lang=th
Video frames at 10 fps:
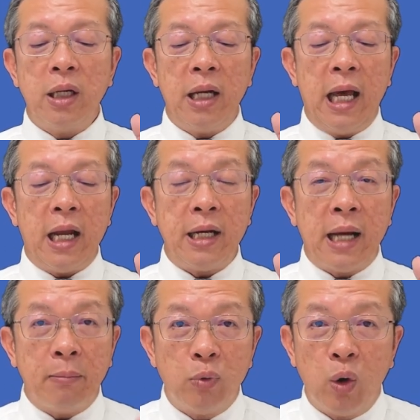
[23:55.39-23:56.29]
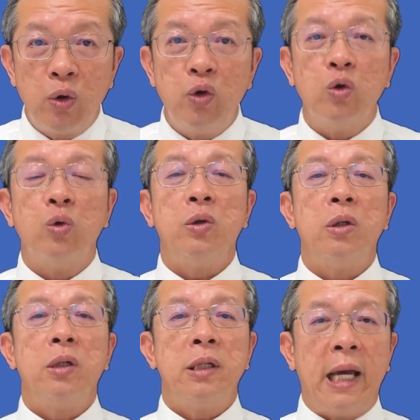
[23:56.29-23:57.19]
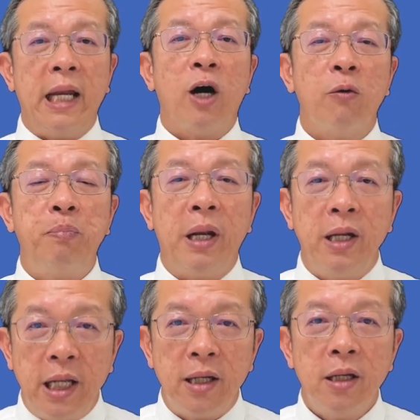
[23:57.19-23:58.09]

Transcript: และดำรงอยู่ในเราเป็นนิด